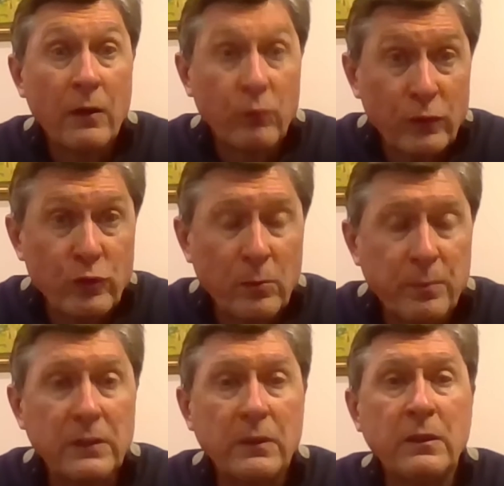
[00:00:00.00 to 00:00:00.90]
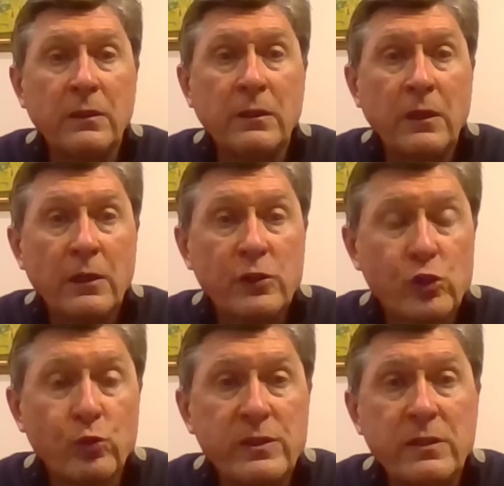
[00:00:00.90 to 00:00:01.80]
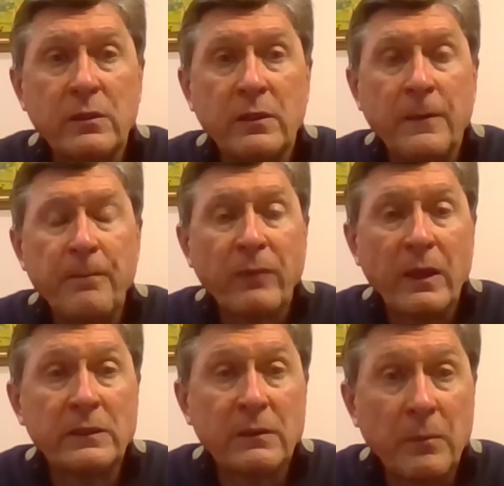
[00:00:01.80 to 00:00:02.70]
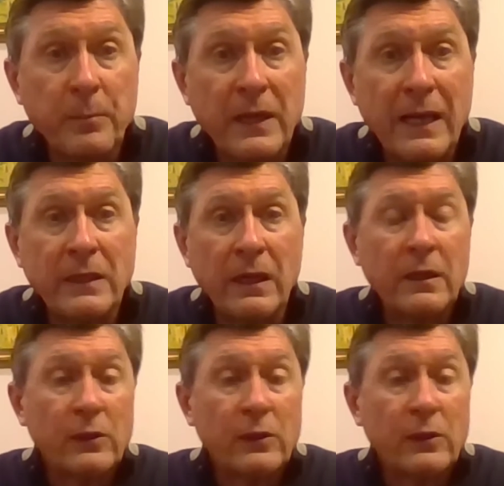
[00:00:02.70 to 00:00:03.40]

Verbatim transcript: Вот в чем была суть э, этого плана.